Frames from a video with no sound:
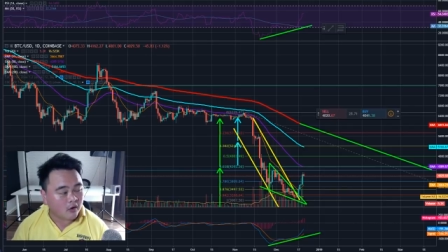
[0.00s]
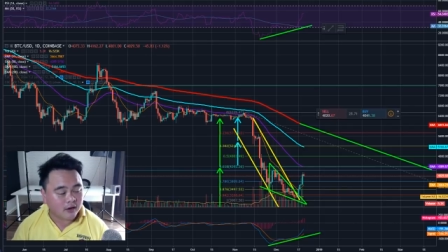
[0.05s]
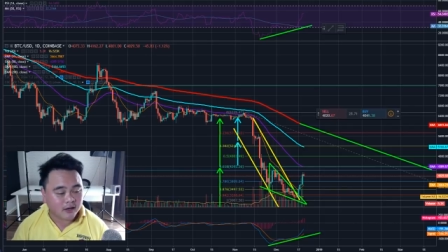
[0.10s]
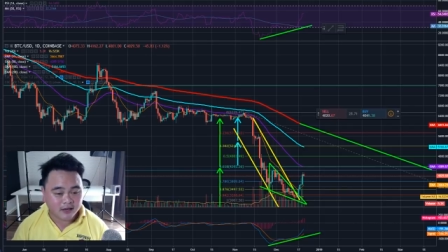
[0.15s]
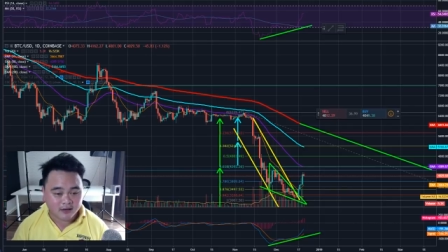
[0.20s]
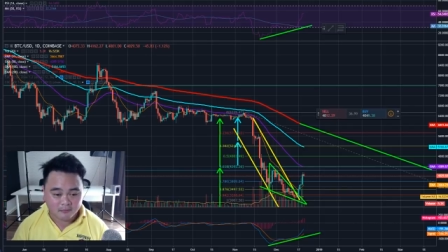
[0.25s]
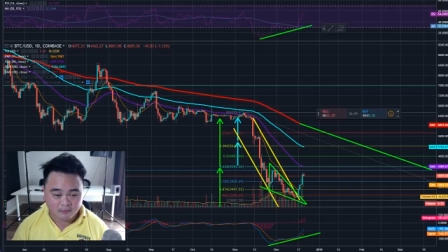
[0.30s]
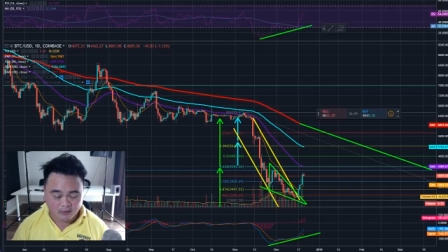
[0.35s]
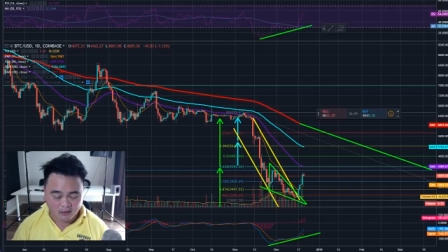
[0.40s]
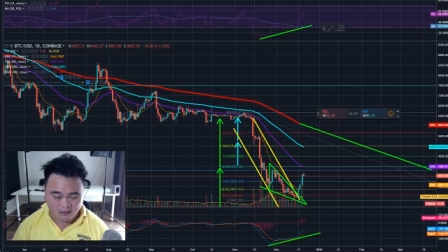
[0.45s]
ร
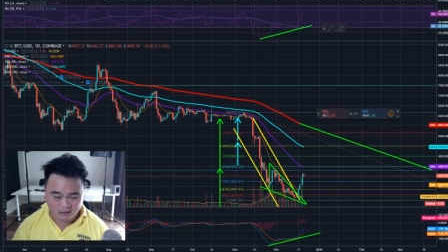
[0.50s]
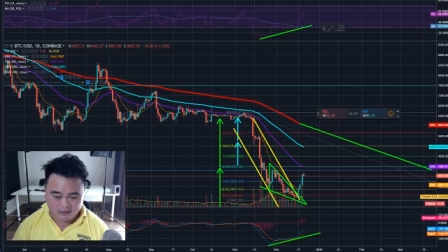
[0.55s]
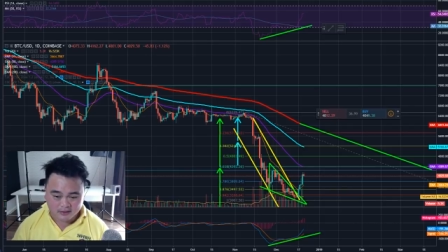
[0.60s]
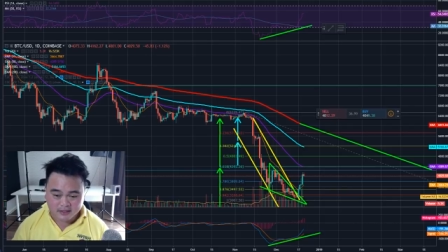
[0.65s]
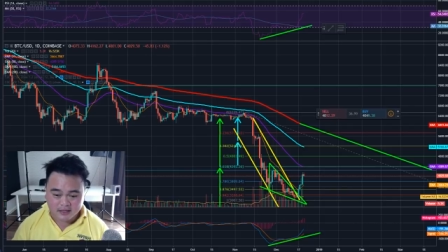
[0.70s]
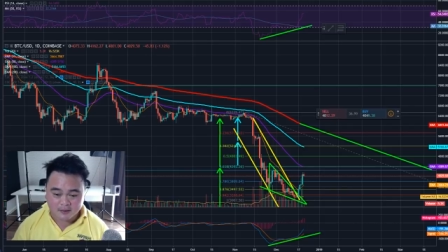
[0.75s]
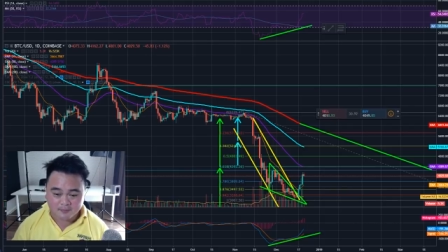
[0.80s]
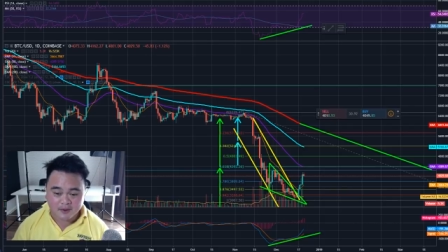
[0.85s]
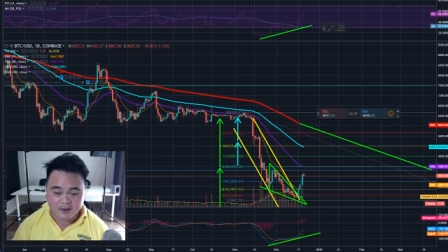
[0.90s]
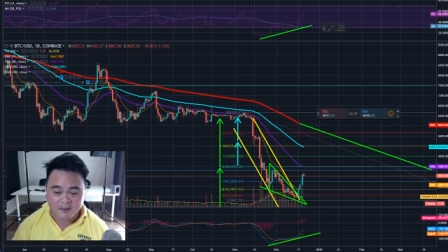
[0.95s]
เห็นหมอก
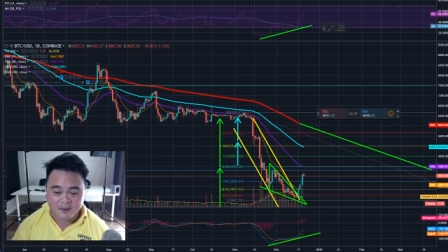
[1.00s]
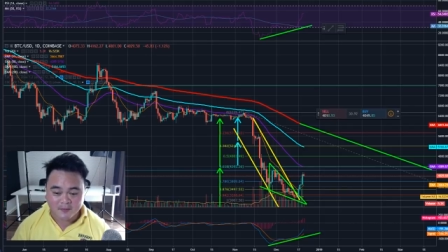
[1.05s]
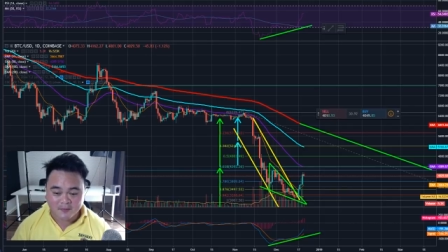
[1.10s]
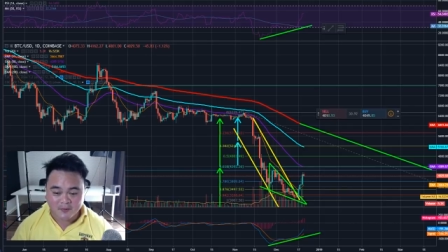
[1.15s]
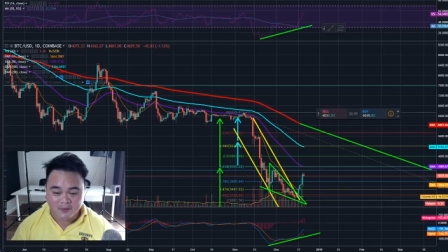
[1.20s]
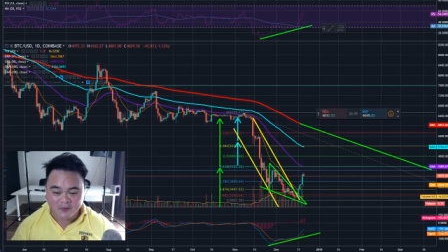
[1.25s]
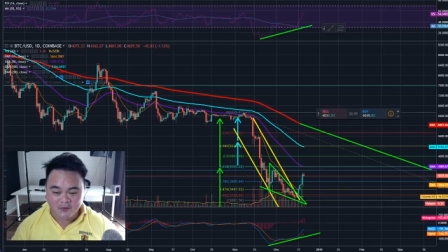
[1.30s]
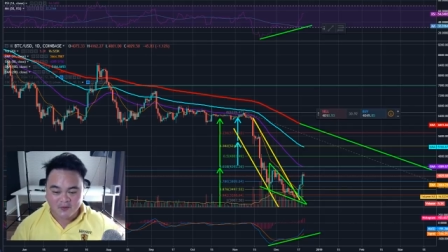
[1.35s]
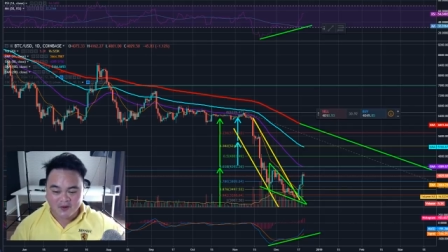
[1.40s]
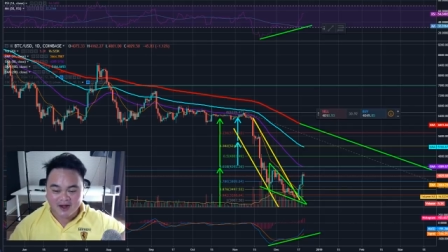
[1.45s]
นี่อย่าไปแบบ
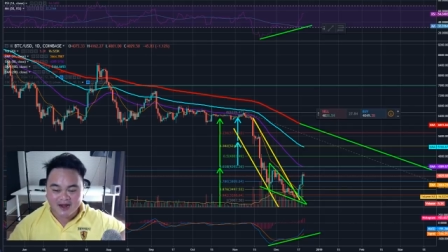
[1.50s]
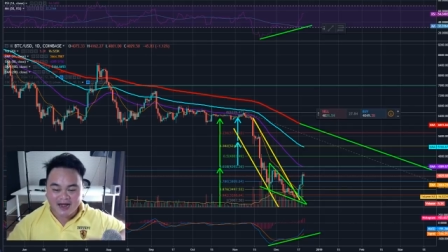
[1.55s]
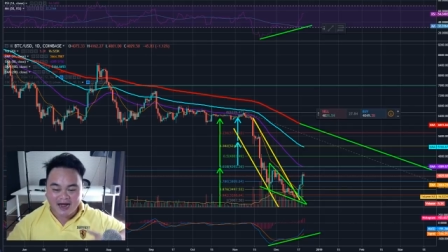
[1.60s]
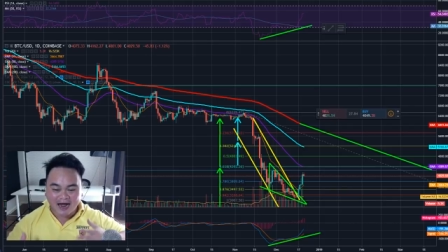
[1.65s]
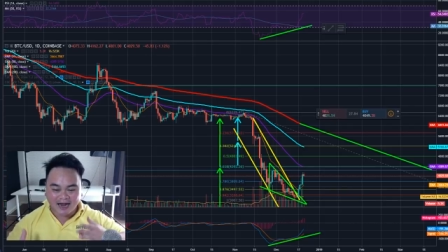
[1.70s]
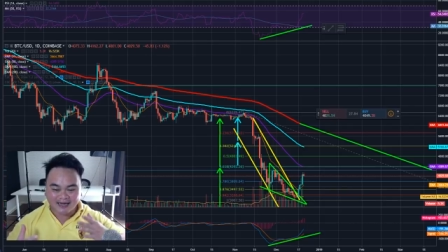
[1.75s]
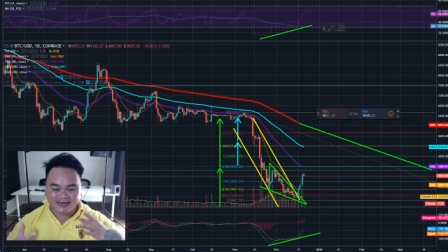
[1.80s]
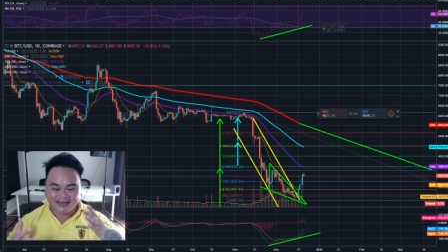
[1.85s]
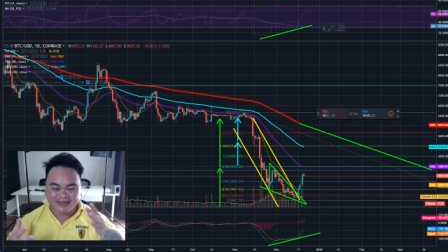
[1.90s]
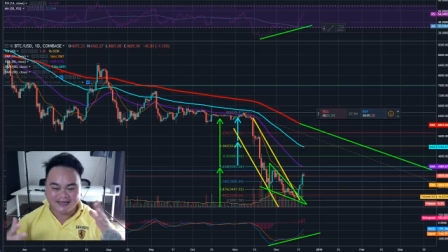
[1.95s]
โอ้อา
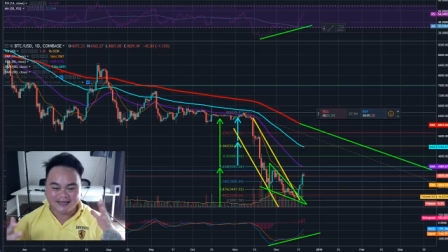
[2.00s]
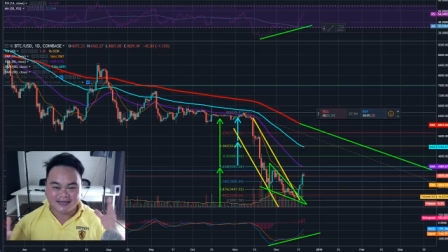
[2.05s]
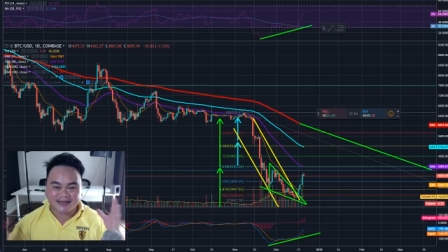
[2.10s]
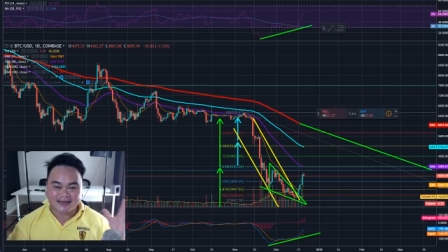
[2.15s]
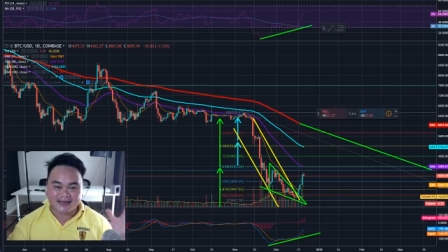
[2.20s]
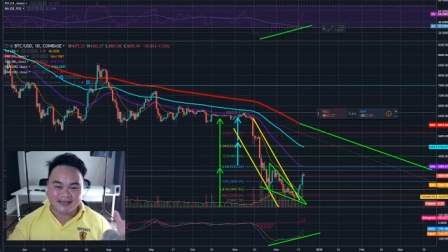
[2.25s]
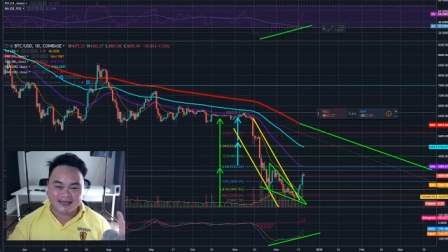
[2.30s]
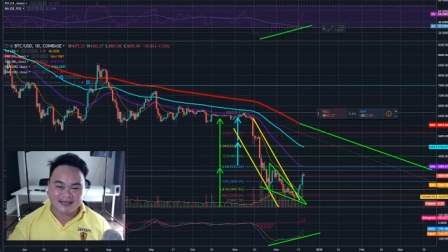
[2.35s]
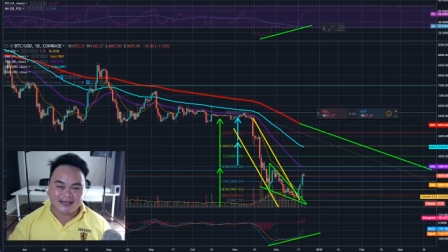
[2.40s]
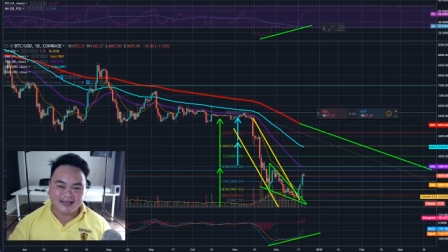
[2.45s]
กาศดีจั
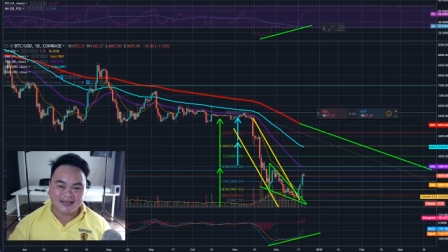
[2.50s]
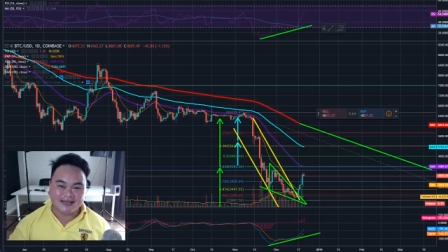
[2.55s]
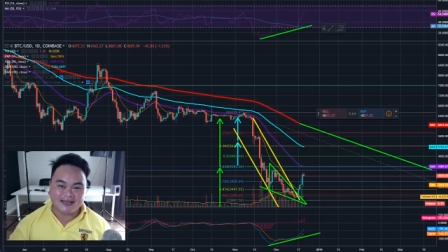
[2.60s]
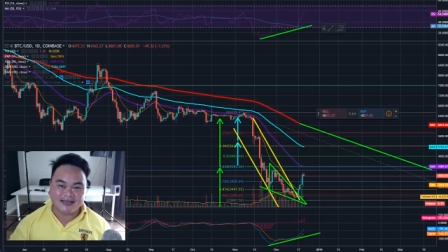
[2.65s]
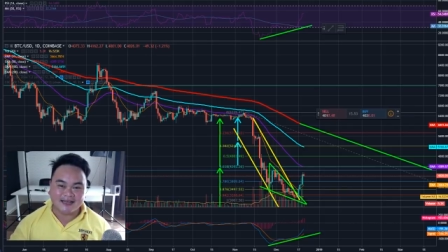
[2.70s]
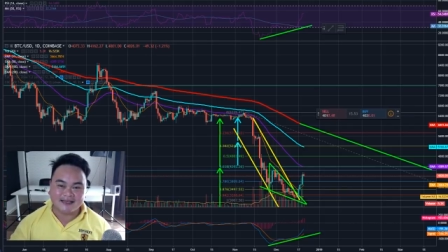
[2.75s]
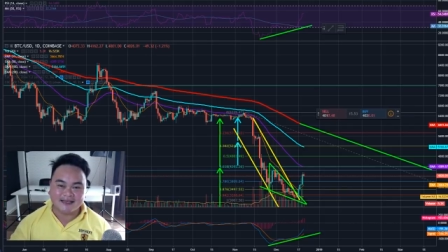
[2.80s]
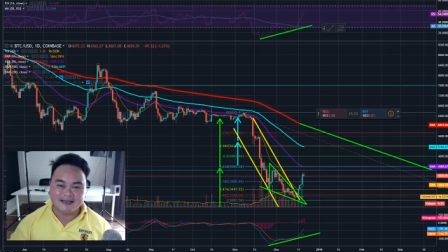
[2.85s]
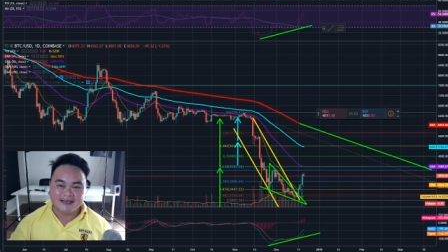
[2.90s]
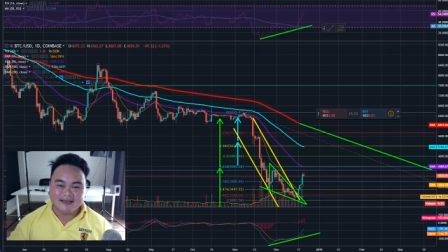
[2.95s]
งเล
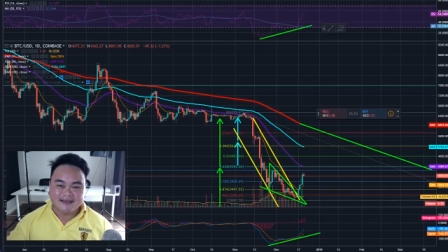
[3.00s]
ย